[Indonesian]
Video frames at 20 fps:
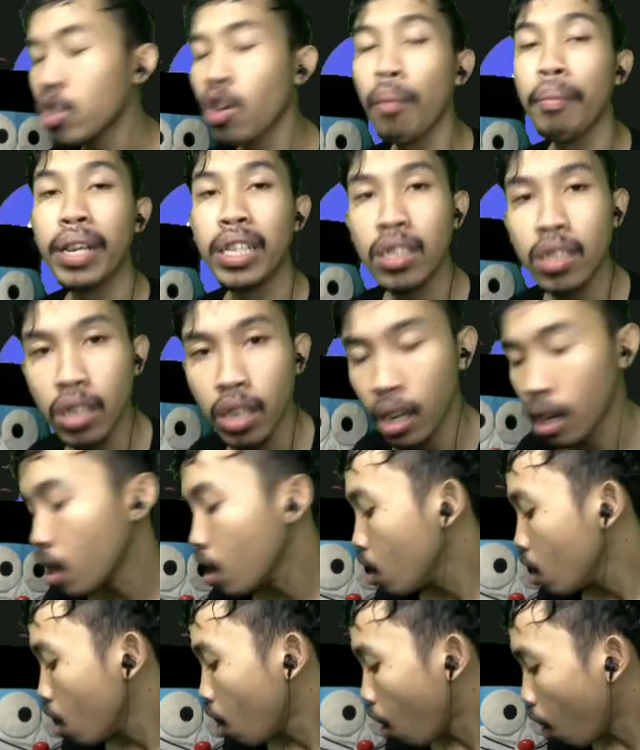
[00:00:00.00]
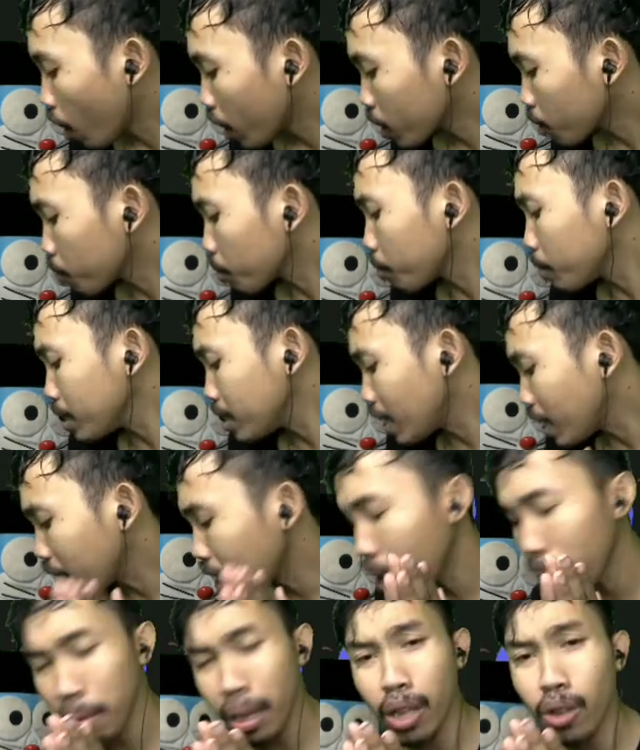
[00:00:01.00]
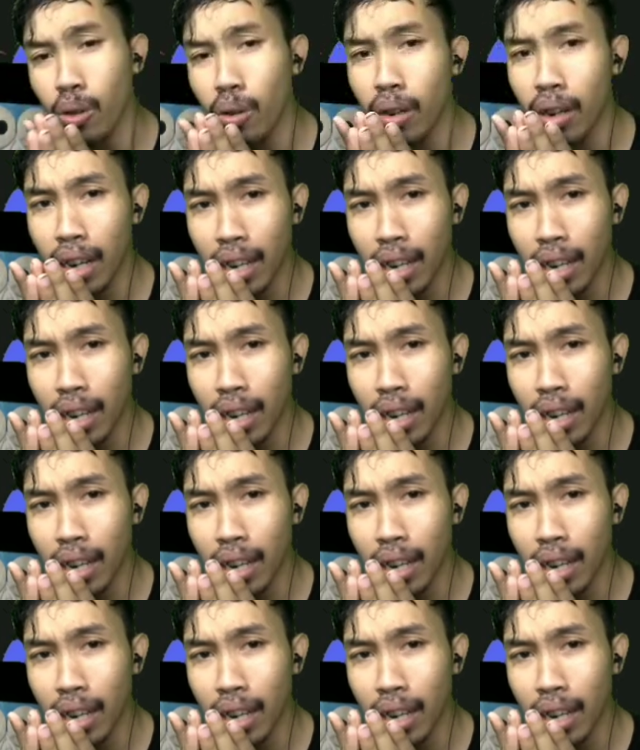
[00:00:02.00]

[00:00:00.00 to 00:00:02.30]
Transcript: coming soon Oke teman-teman, jadi gamenya itu